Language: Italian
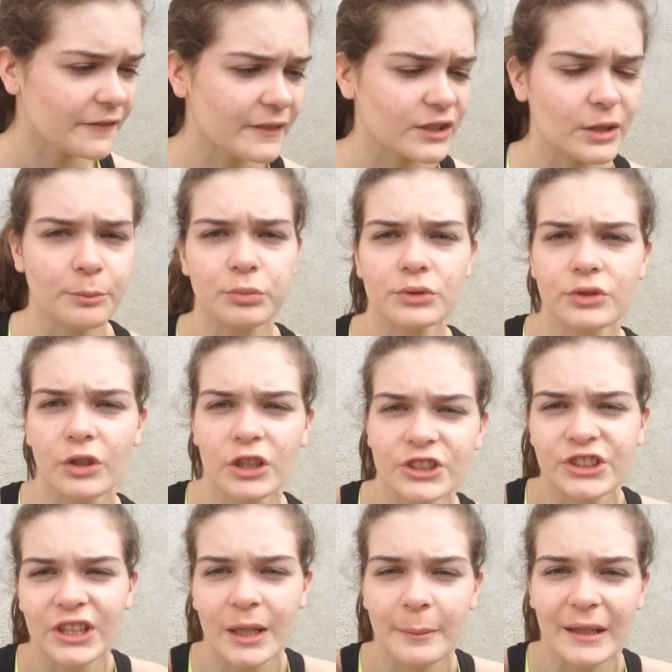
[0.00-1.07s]
Invece appunto
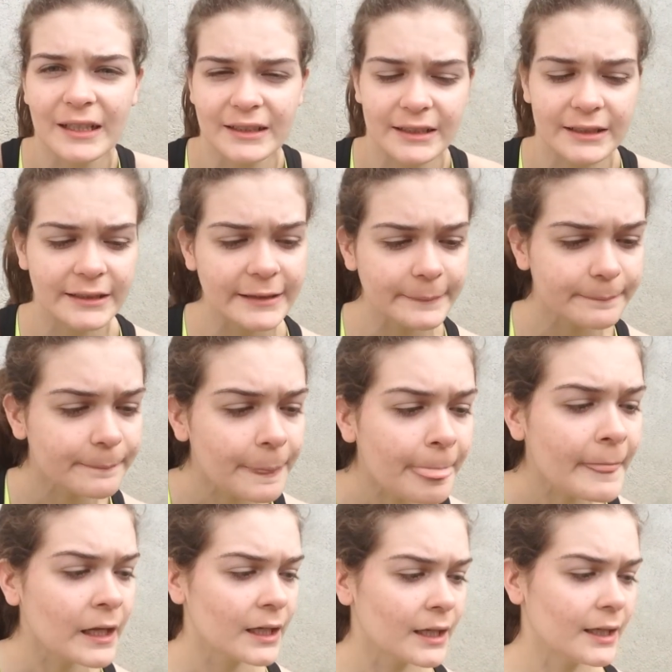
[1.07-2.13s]
oggi è martedì
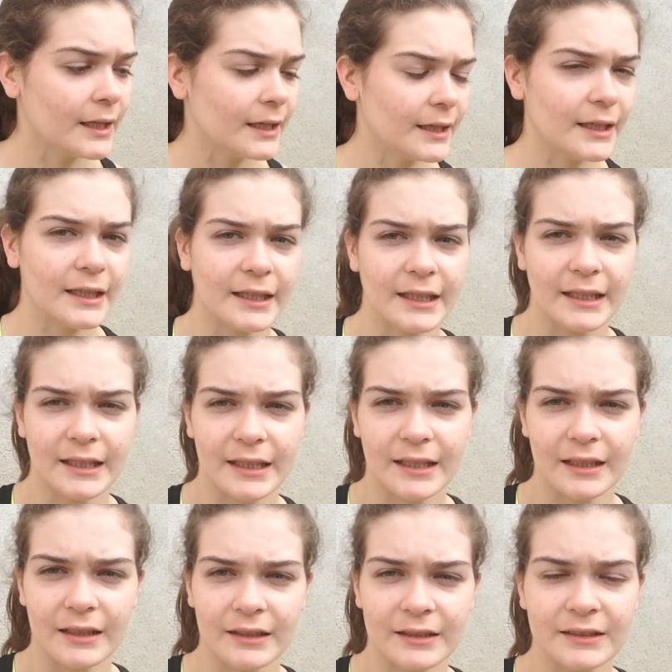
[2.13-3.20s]
e
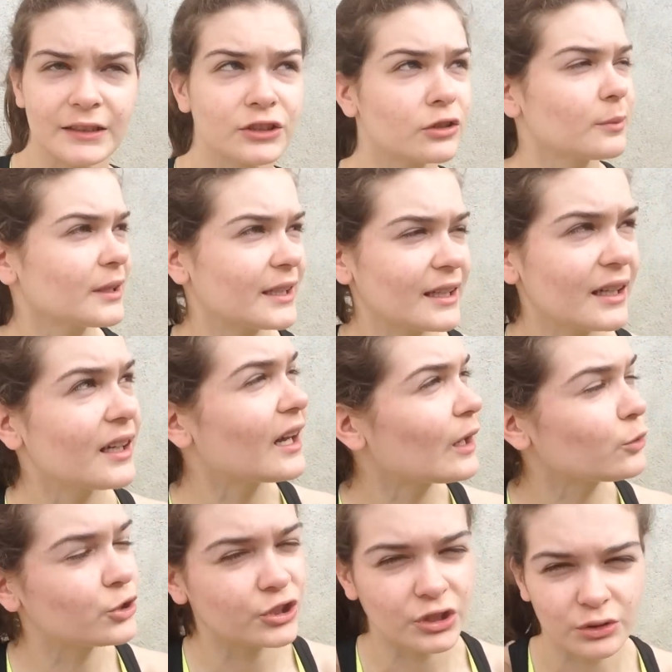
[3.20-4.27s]
eh, siccome che è
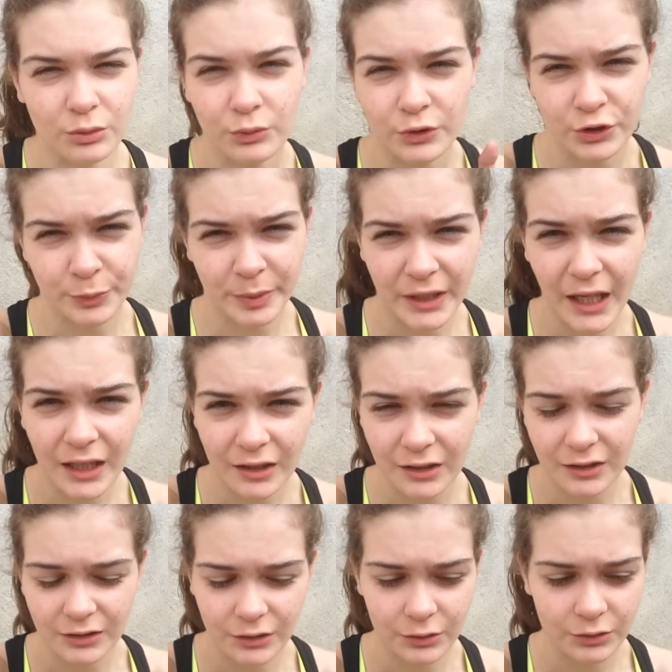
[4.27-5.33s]
uscito uno
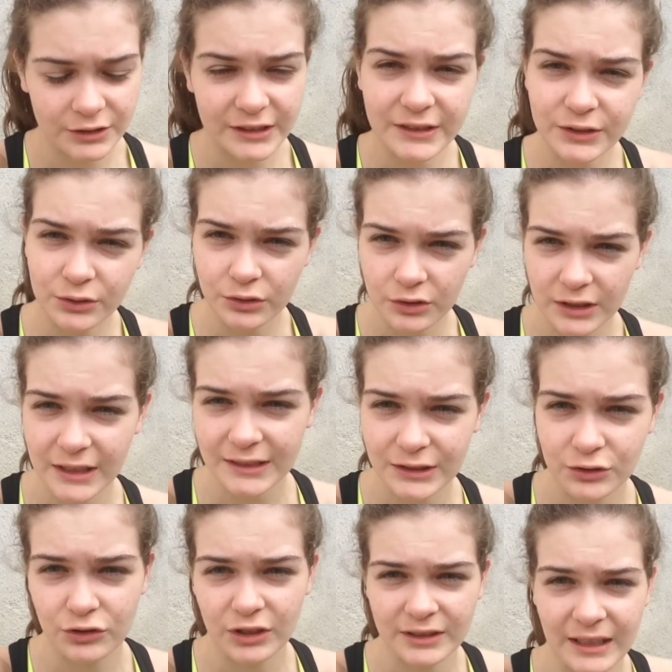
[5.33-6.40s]
spiraglio di sole
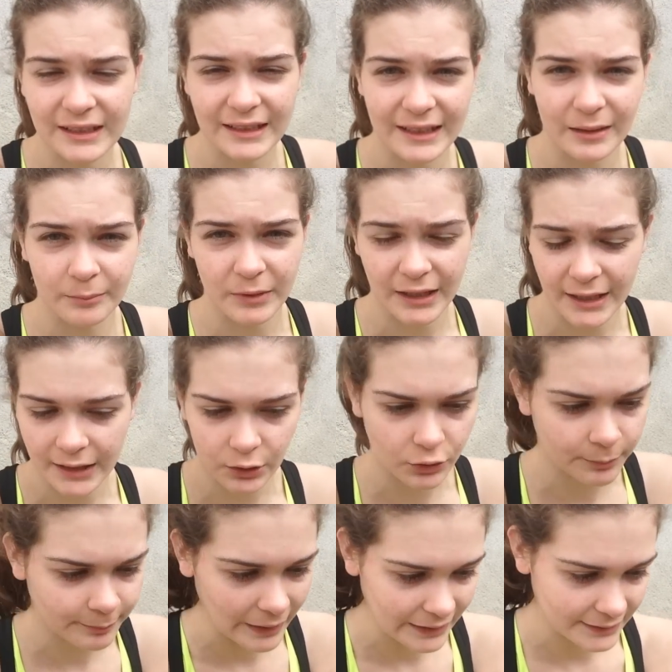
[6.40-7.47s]
sono andata a camminare
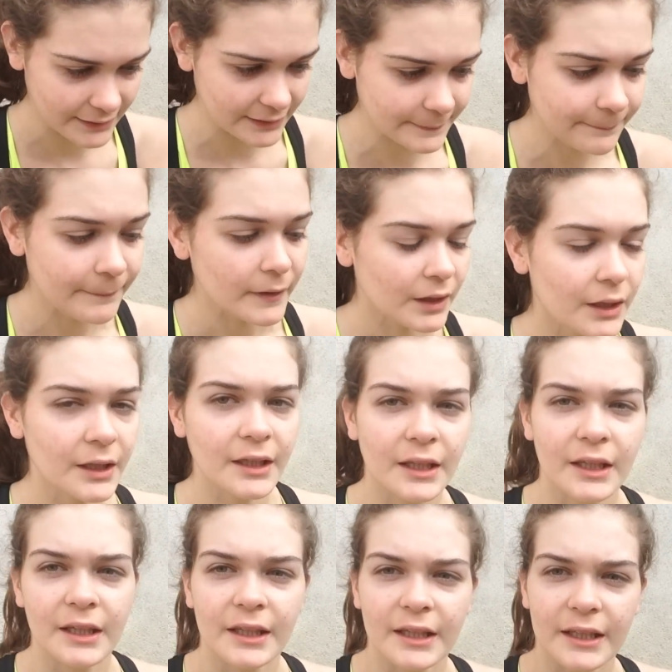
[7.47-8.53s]
con Buddy
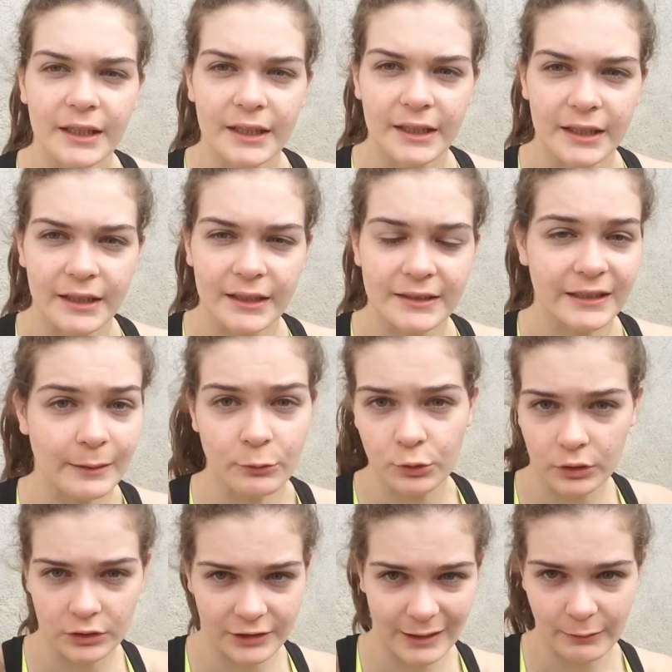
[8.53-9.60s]
e
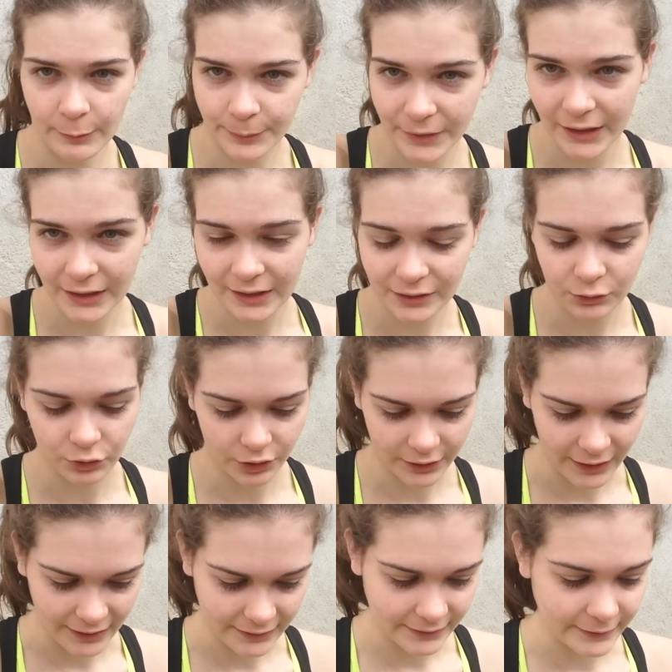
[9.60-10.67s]
siamo, siamo appena
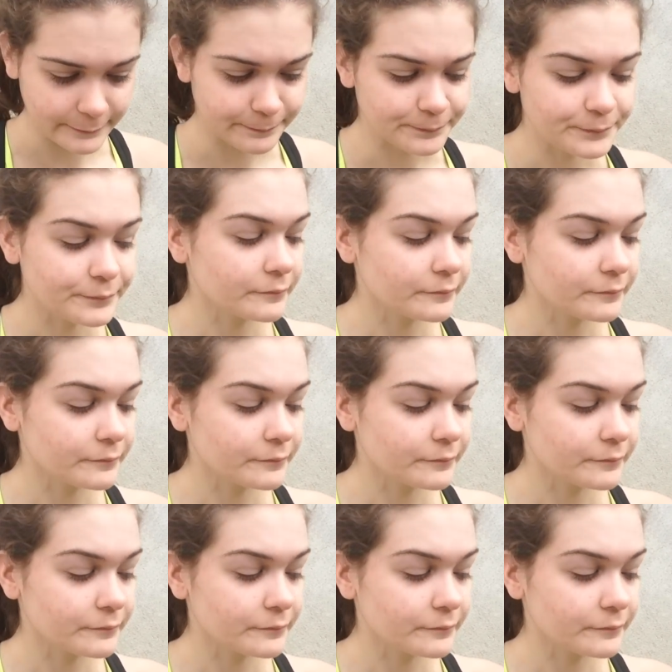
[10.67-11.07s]
tornate,